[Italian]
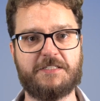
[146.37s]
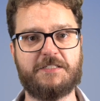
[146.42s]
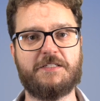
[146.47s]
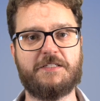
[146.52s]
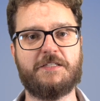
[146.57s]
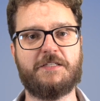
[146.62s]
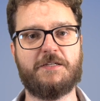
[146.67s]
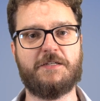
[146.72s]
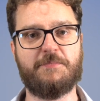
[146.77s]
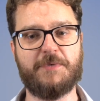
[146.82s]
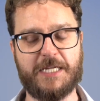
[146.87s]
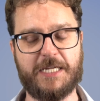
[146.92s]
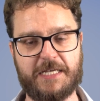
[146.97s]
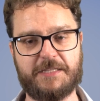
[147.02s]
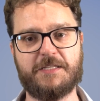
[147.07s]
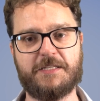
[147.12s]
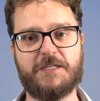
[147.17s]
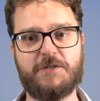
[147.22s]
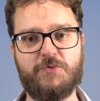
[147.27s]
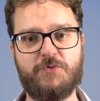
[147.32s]
di
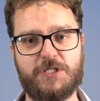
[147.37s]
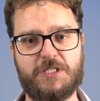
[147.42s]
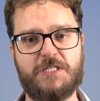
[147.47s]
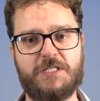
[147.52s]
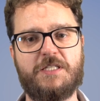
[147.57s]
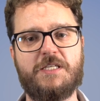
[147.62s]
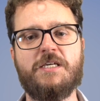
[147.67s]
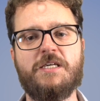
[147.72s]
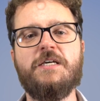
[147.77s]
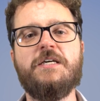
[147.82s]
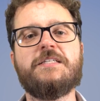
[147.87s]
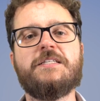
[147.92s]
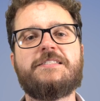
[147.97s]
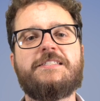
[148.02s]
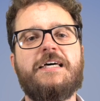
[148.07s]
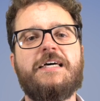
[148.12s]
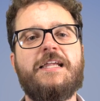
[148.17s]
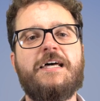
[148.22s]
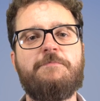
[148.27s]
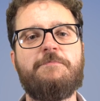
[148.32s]
determinati requisiti
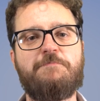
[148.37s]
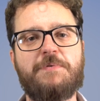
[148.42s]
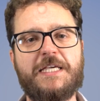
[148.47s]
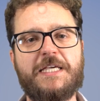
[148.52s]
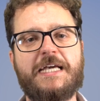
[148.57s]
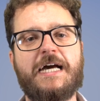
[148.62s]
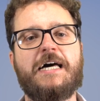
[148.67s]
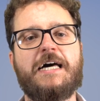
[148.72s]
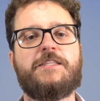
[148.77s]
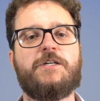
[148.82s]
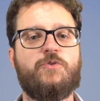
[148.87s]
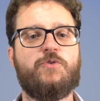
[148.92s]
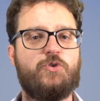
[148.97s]
sarà applicata,